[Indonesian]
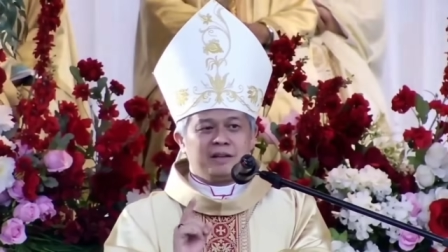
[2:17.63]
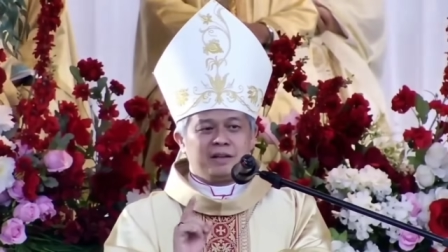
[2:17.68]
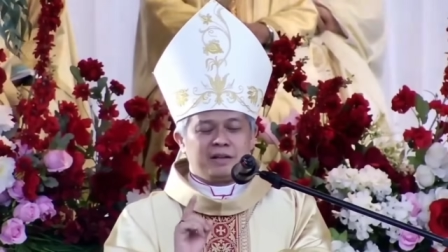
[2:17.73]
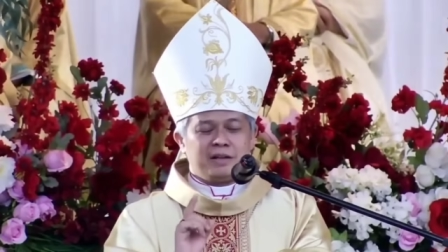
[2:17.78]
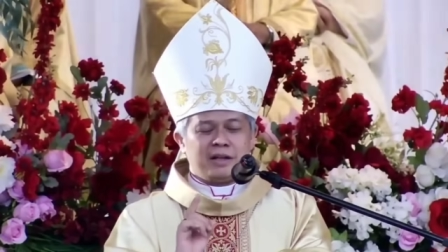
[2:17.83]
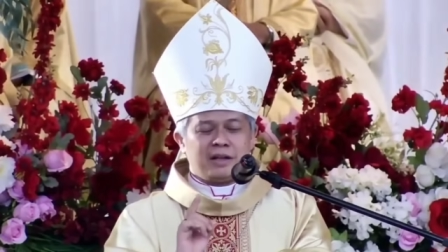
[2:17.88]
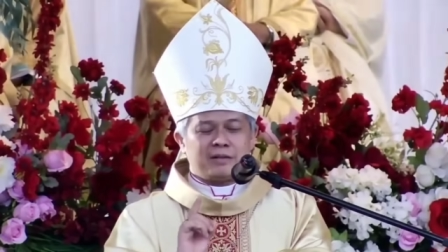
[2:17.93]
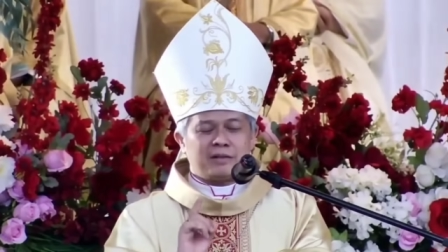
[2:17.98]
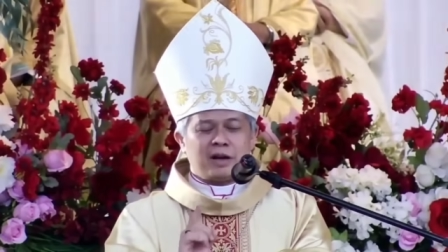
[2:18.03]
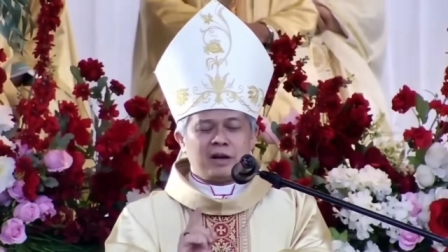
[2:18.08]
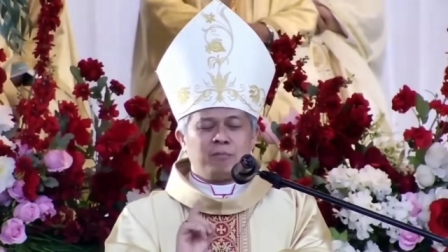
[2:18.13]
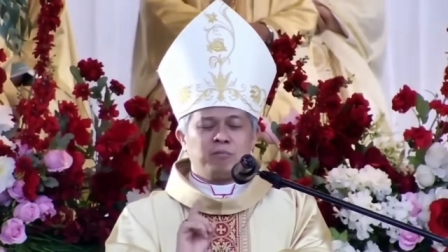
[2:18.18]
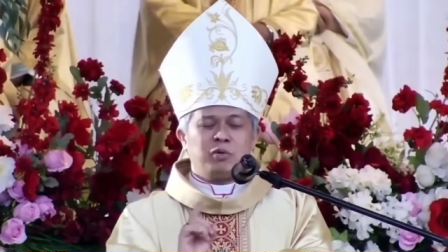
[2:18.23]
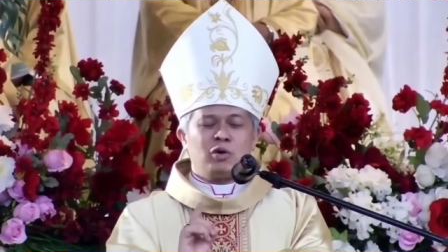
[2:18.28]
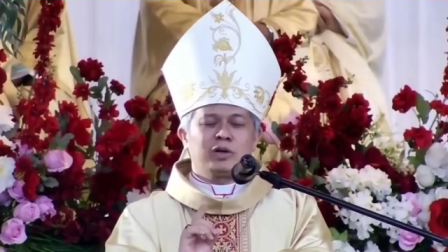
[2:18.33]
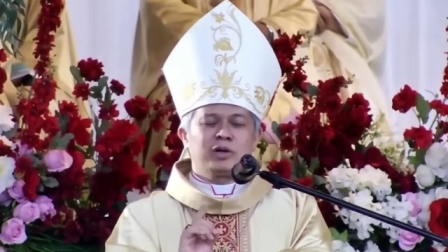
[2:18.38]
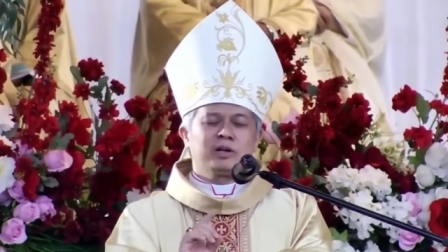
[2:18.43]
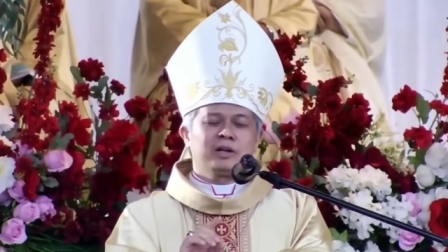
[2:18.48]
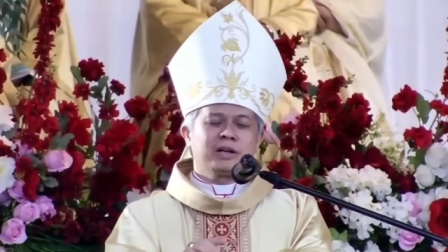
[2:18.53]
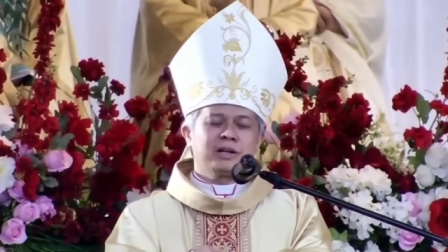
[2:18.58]
Dia
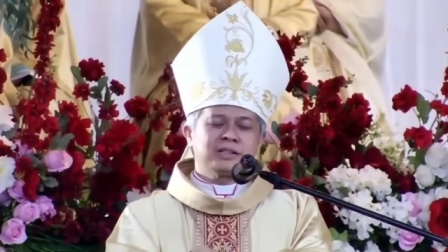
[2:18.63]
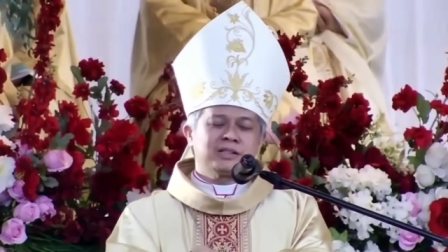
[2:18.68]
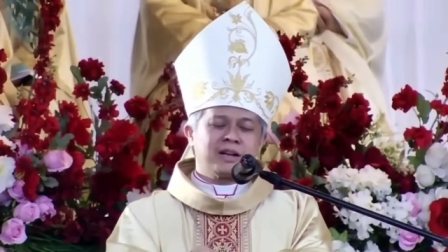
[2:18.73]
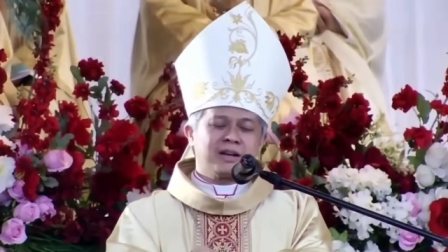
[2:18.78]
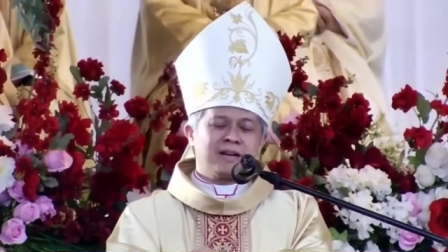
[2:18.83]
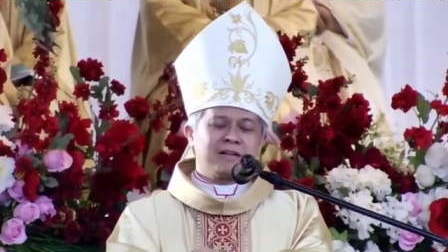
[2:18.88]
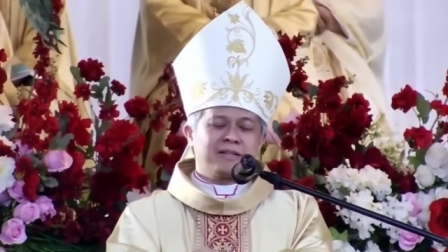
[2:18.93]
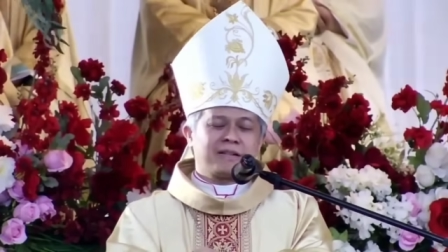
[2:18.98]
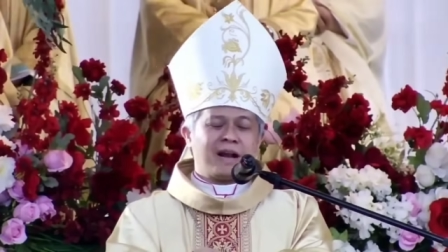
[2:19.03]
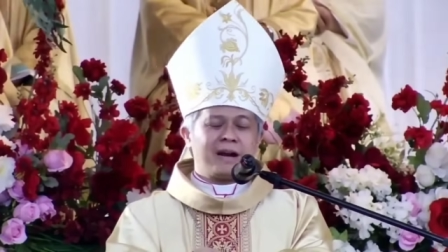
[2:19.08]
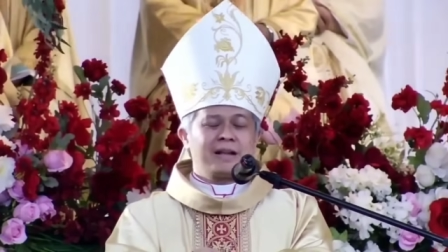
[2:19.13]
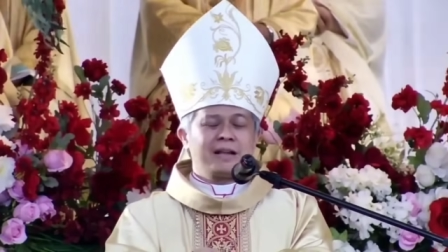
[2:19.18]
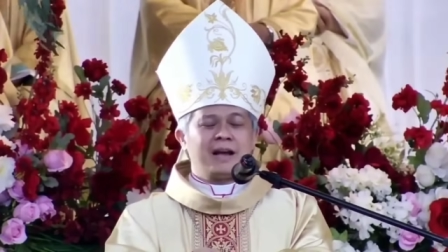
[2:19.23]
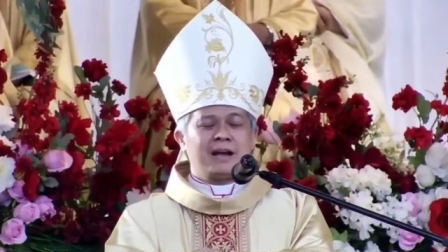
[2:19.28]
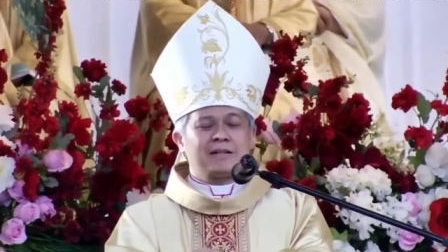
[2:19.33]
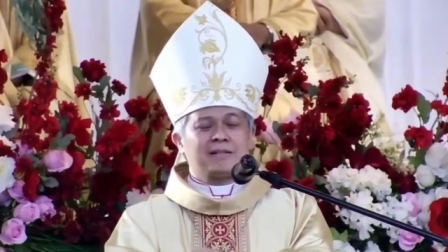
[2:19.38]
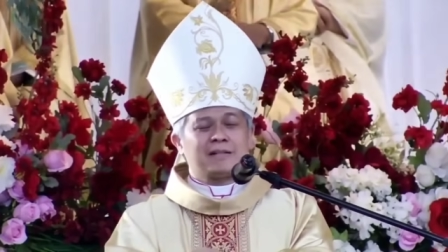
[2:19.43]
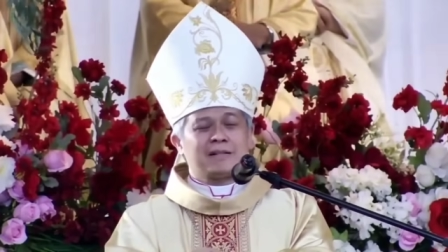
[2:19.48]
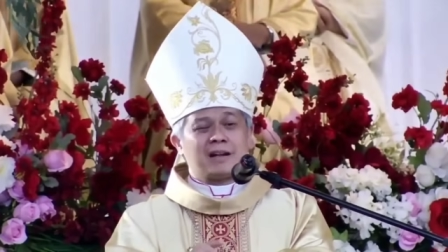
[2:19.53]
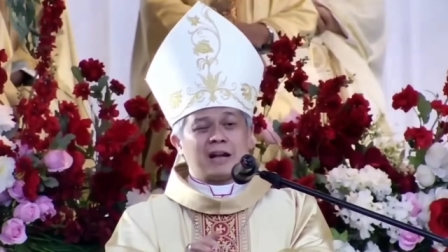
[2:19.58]
telepon ke
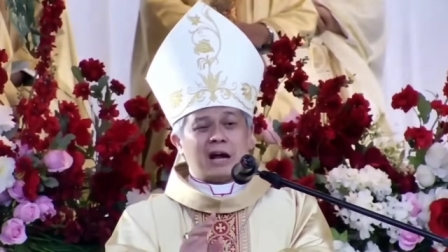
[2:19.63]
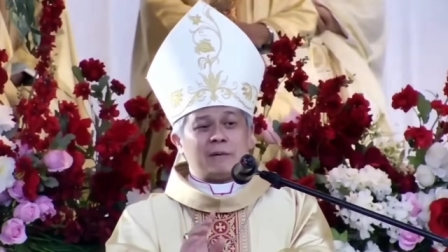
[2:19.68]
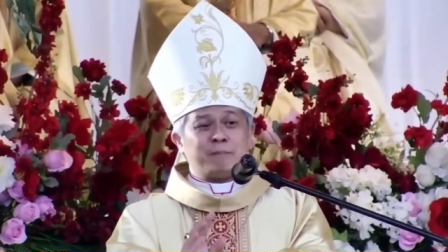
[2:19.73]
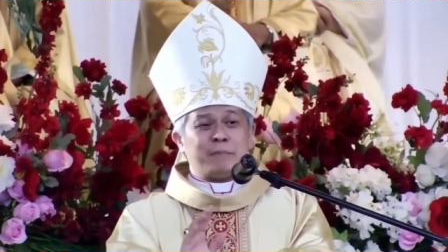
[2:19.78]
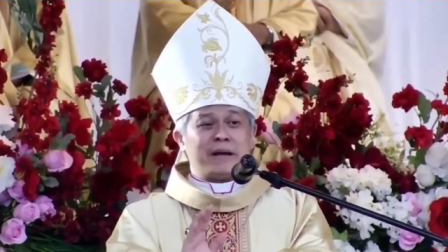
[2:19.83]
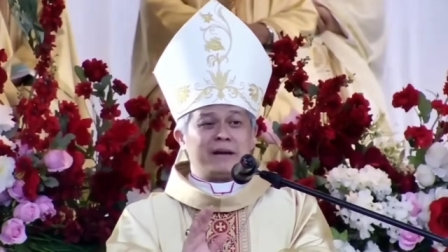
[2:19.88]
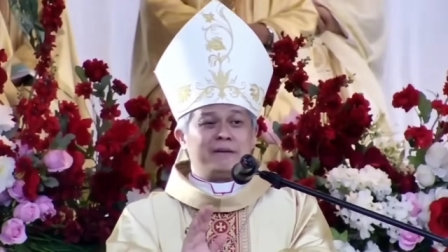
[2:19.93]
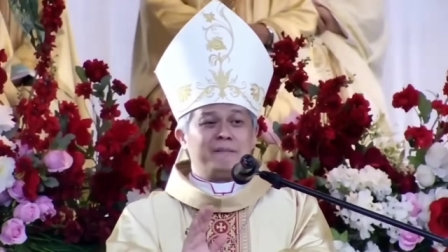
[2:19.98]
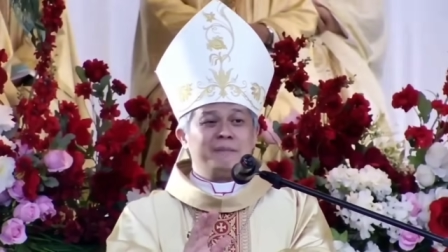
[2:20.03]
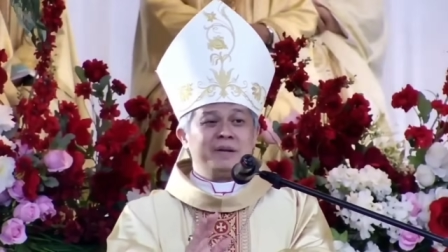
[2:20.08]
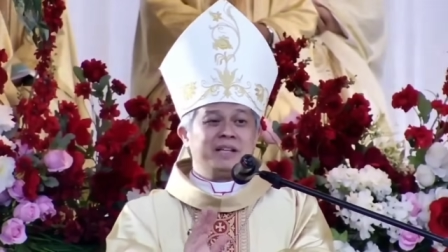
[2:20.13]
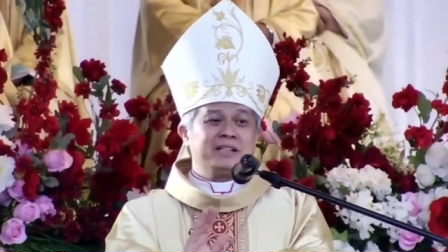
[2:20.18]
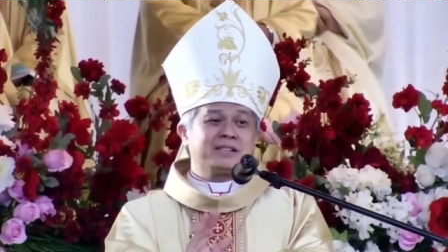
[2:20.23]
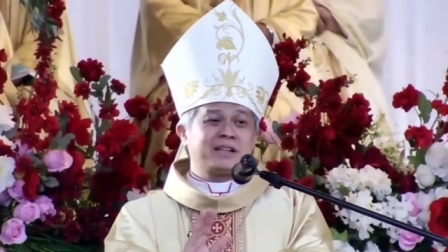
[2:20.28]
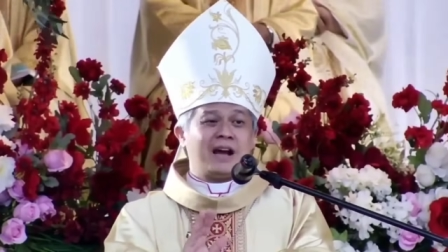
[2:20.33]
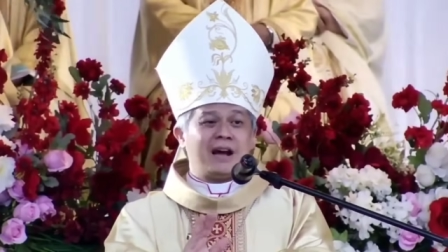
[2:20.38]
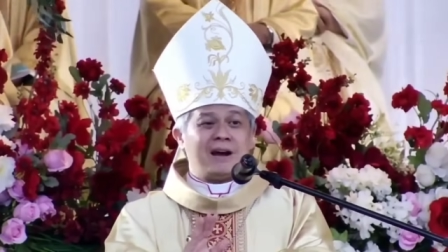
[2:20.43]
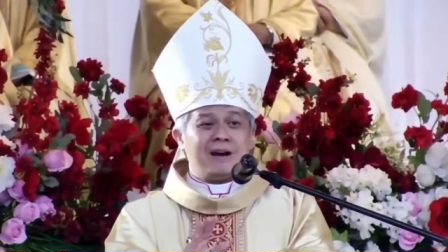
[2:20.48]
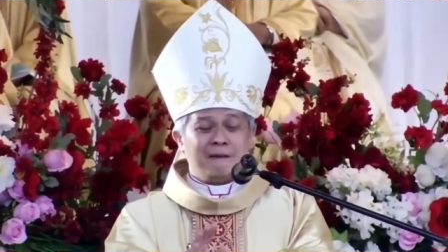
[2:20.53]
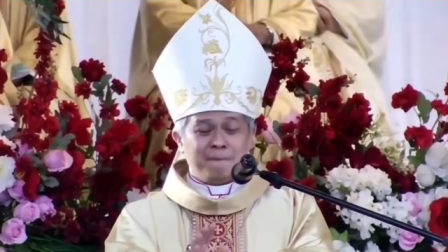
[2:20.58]
sekretariat, kapan
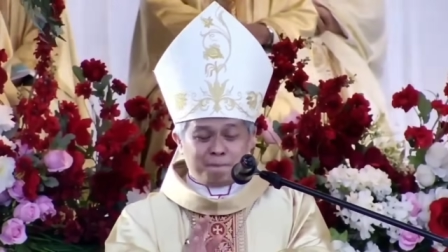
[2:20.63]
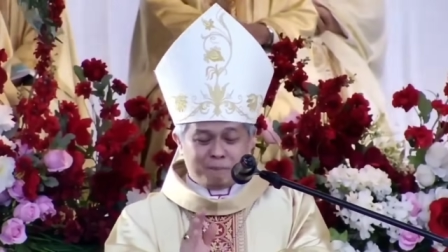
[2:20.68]
misa